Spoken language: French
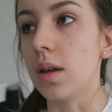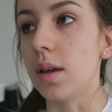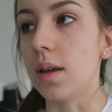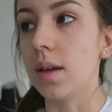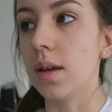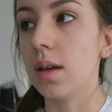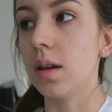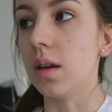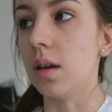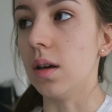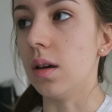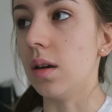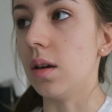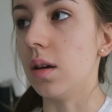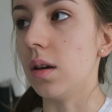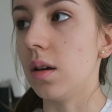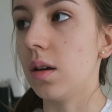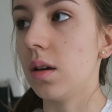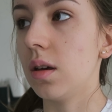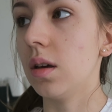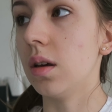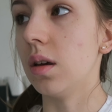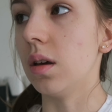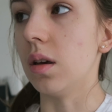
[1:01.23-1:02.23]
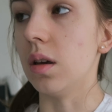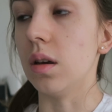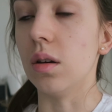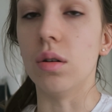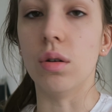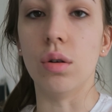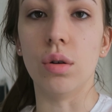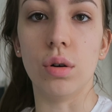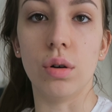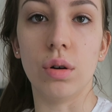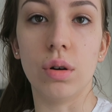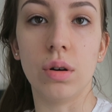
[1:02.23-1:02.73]
Et, et, et...
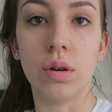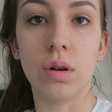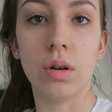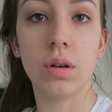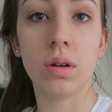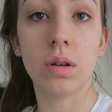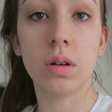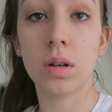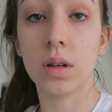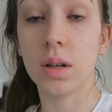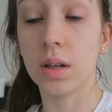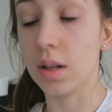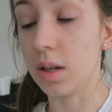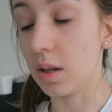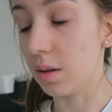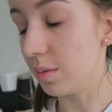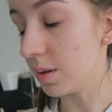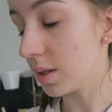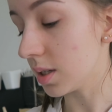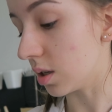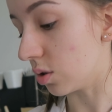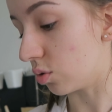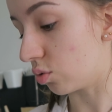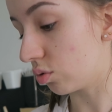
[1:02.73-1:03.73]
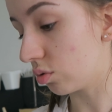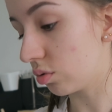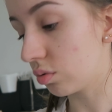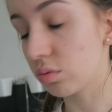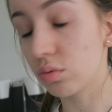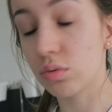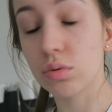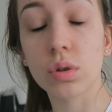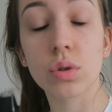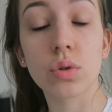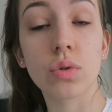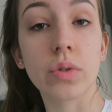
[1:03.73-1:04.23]
Euh, et bah c'est tout,
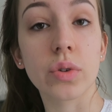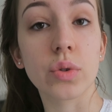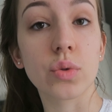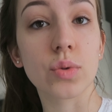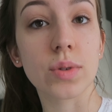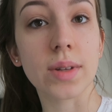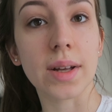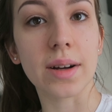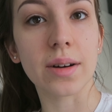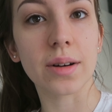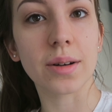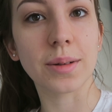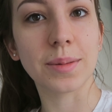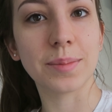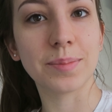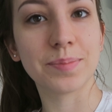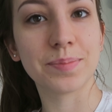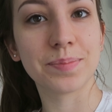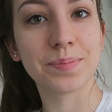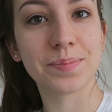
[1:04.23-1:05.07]
je vous retrouve tout à l'heure.